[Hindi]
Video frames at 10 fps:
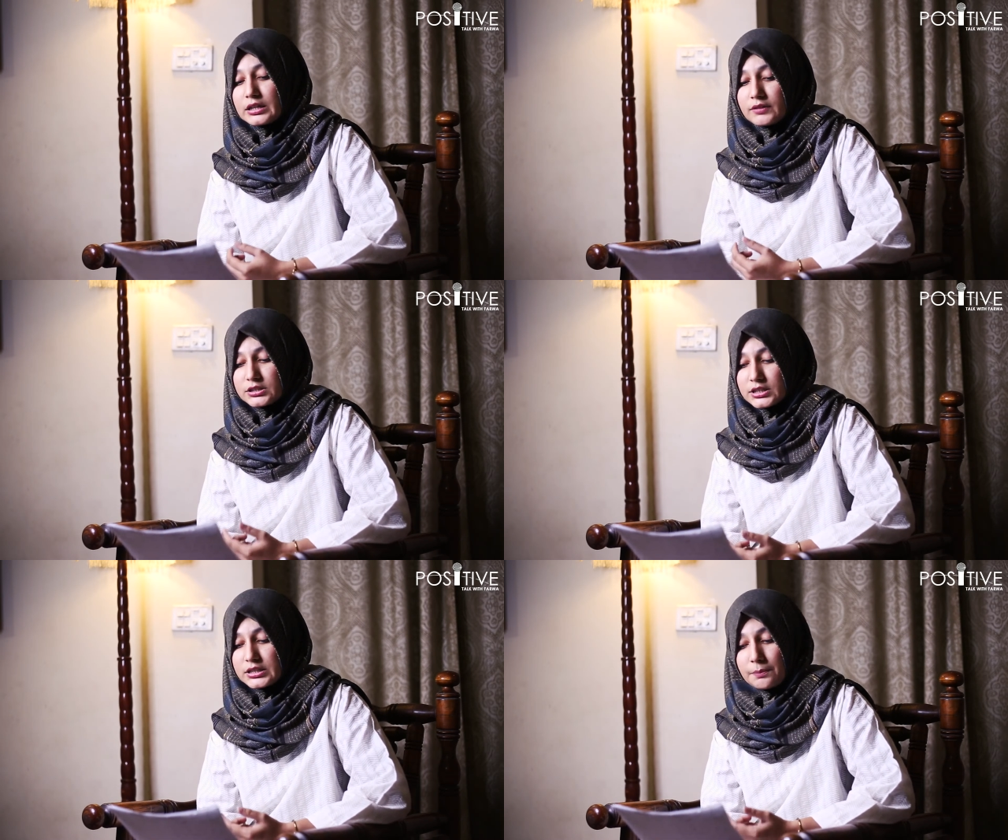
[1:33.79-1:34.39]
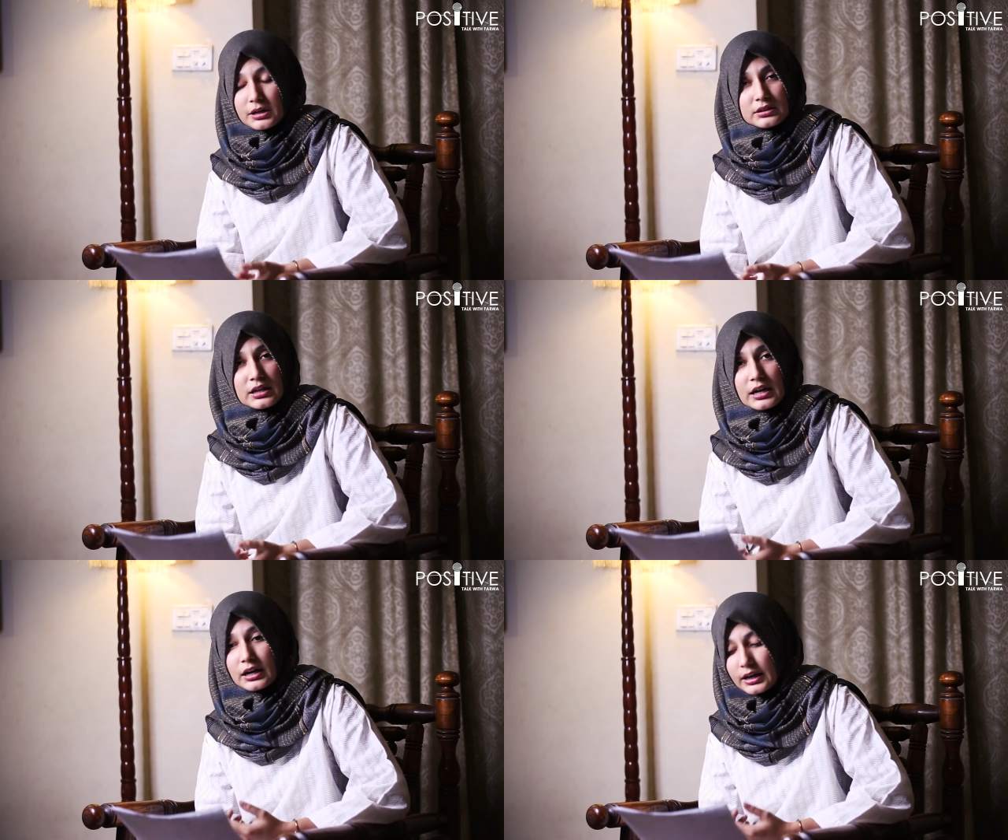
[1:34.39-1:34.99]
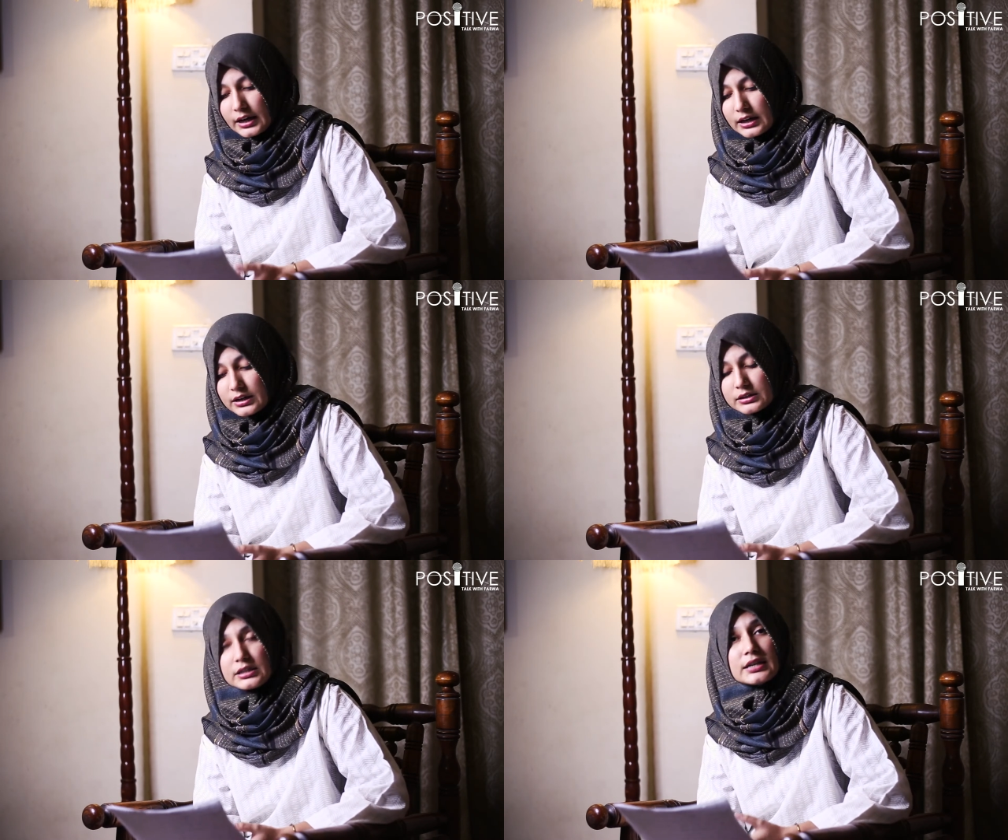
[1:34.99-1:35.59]
तवज्जो से पढ़ती हैं ख्याल
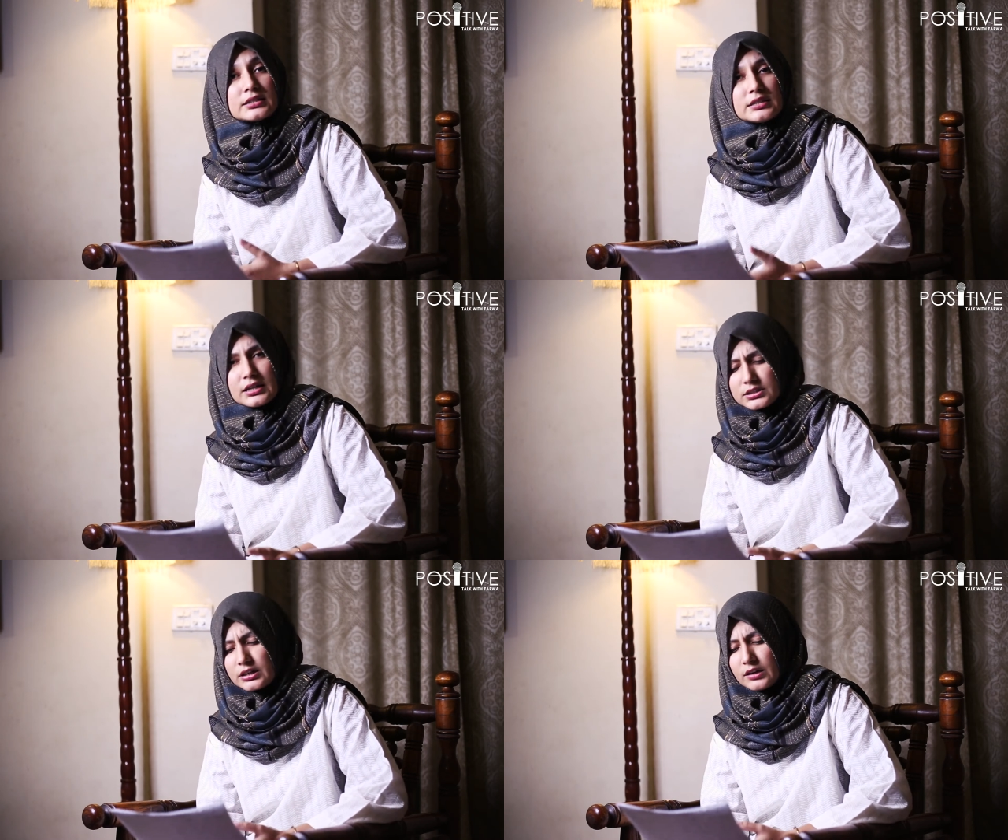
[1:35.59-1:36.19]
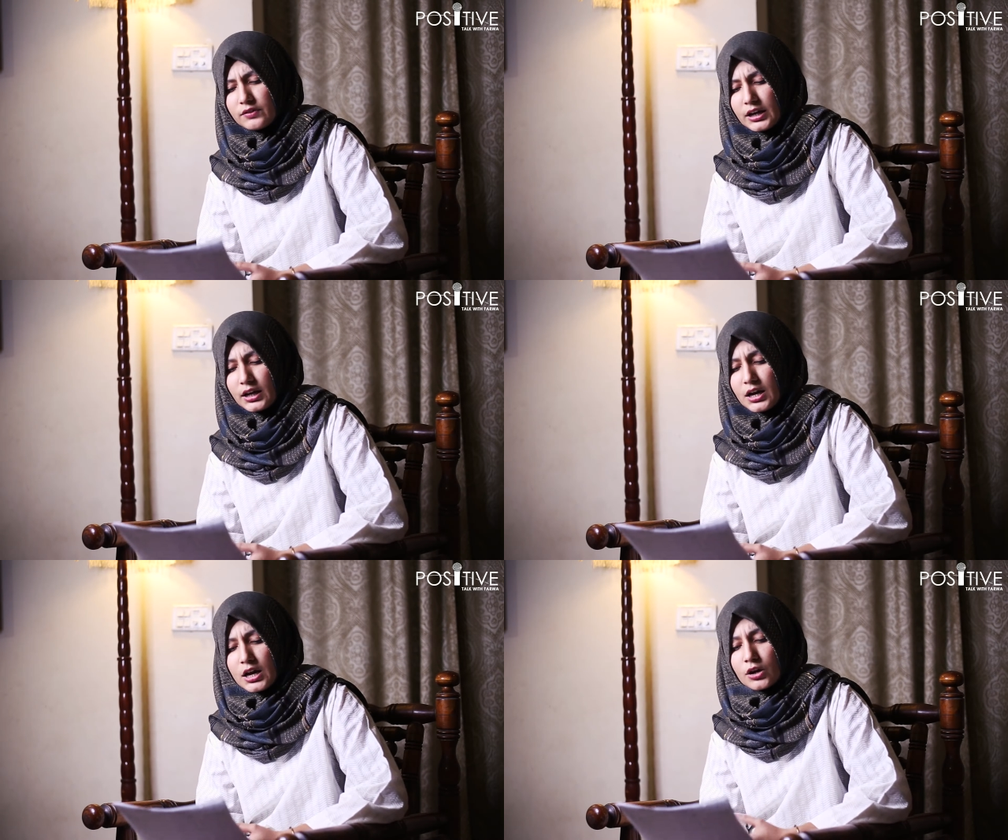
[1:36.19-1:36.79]
करती हैं सेंसिटिव हैं